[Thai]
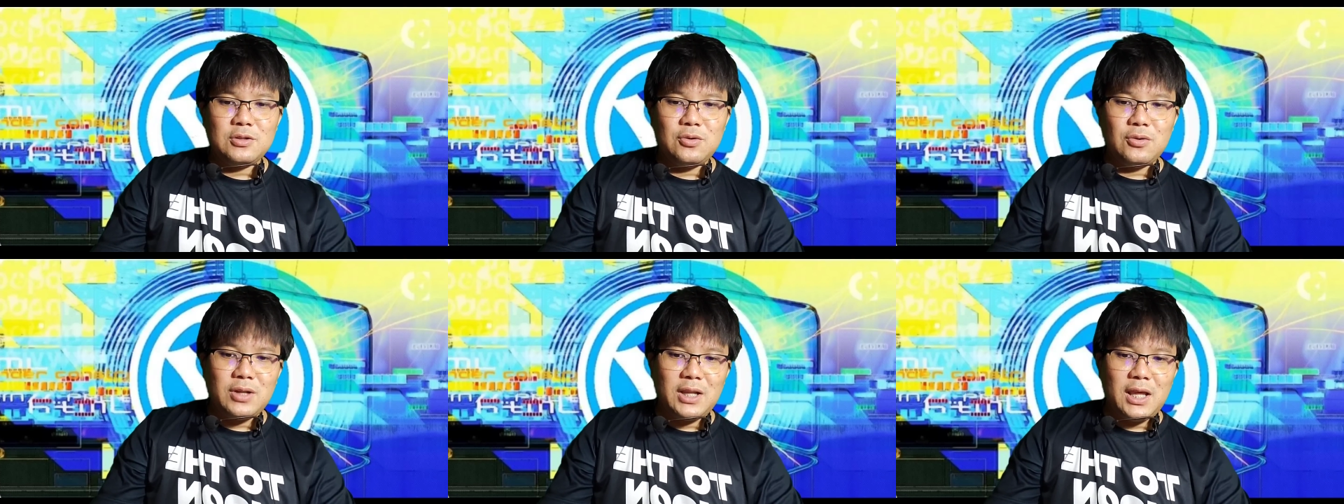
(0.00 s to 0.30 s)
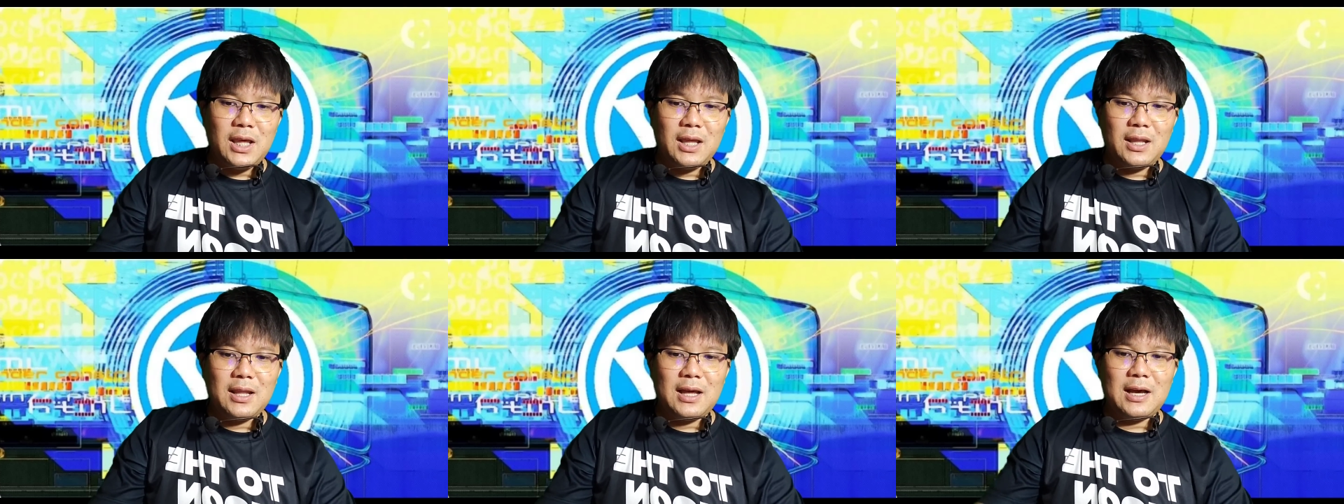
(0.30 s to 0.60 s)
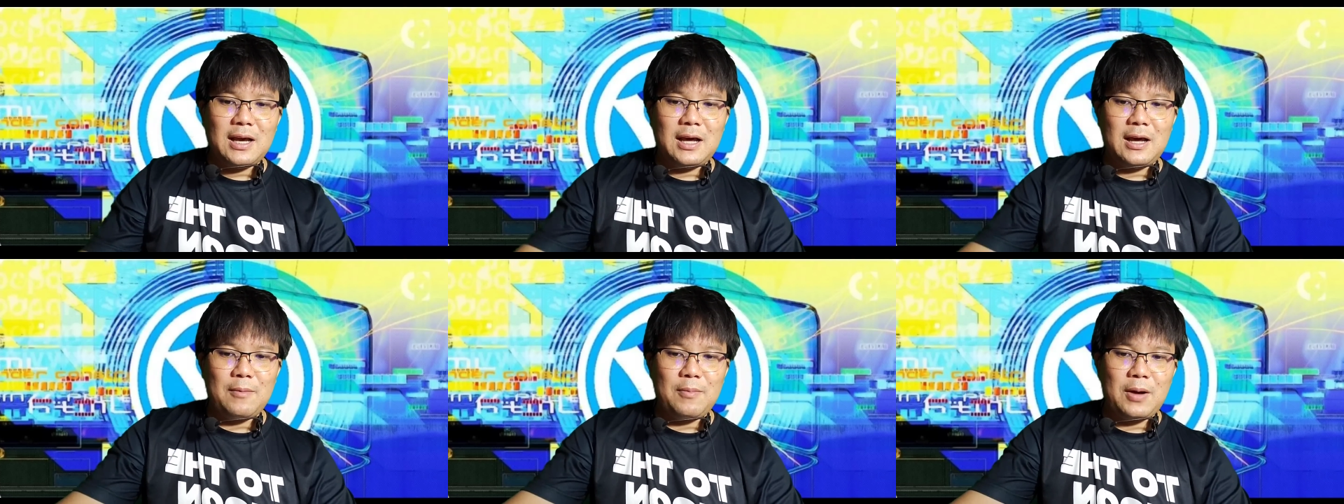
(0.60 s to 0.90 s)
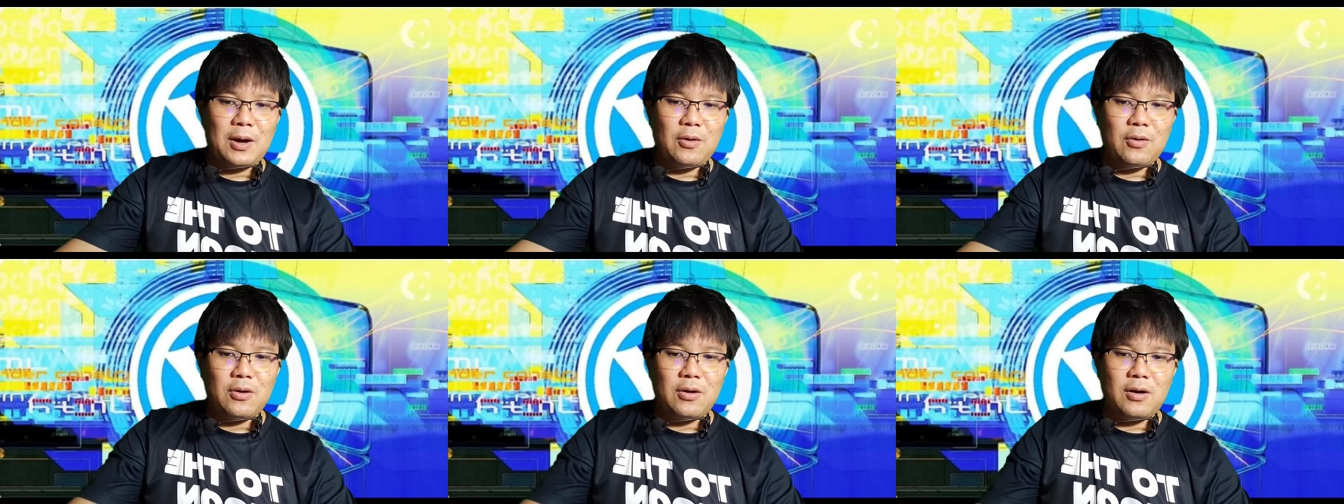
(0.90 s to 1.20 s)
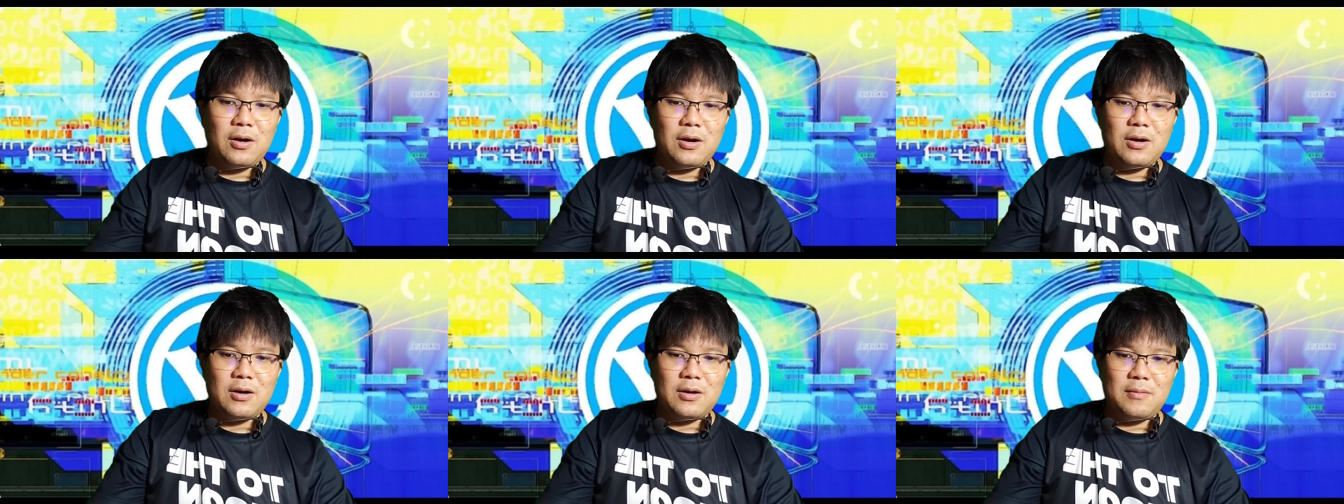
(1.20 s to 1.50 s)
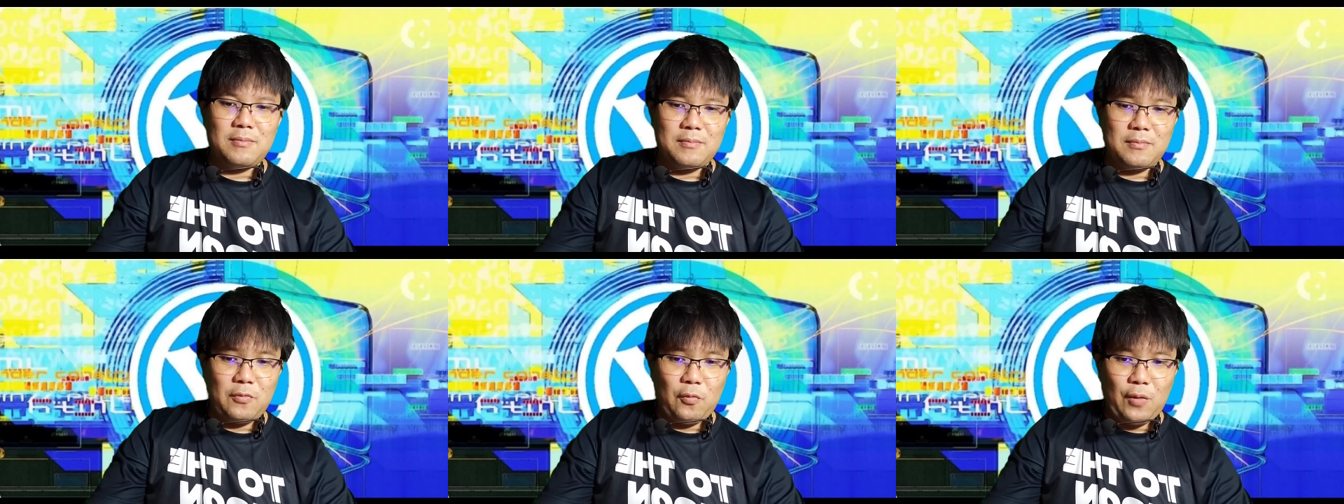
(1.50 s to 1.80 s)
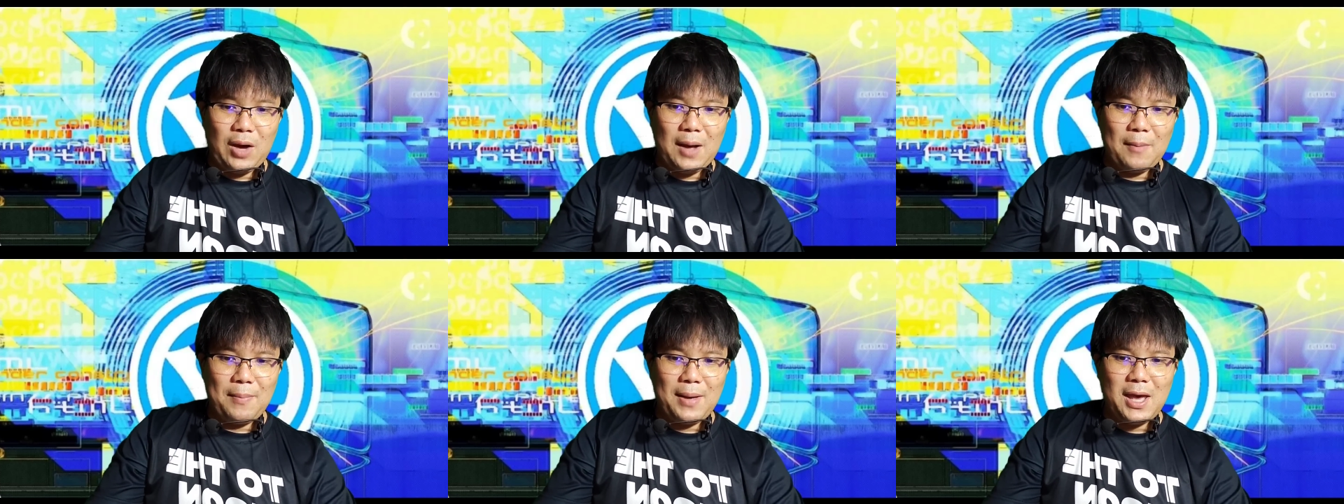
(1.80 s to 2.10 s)
ช่วงนี้นะครับเขาก็
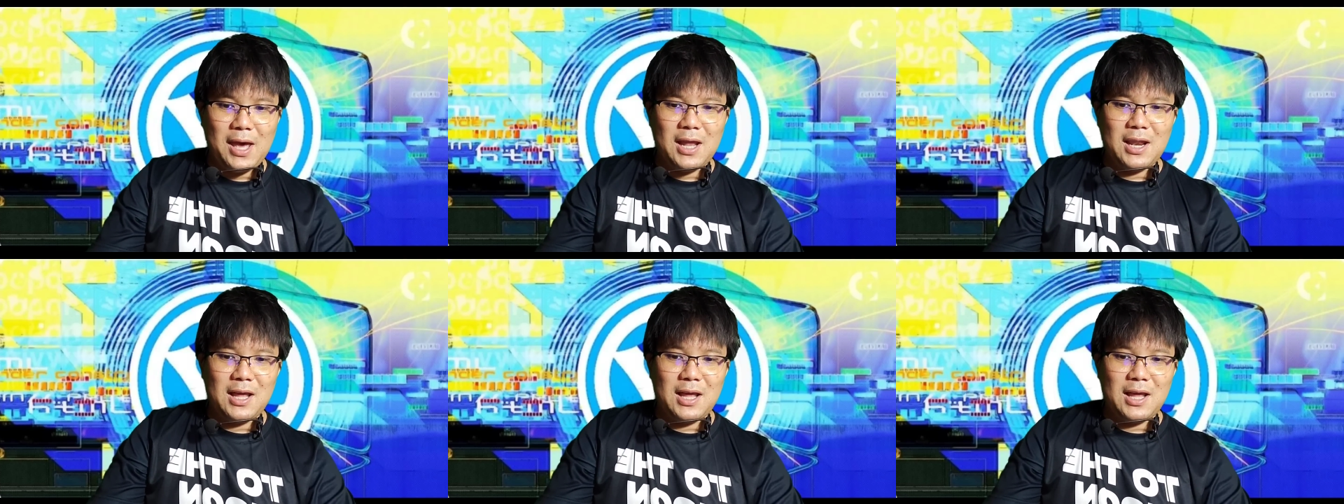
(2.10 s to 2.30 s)
วางแผ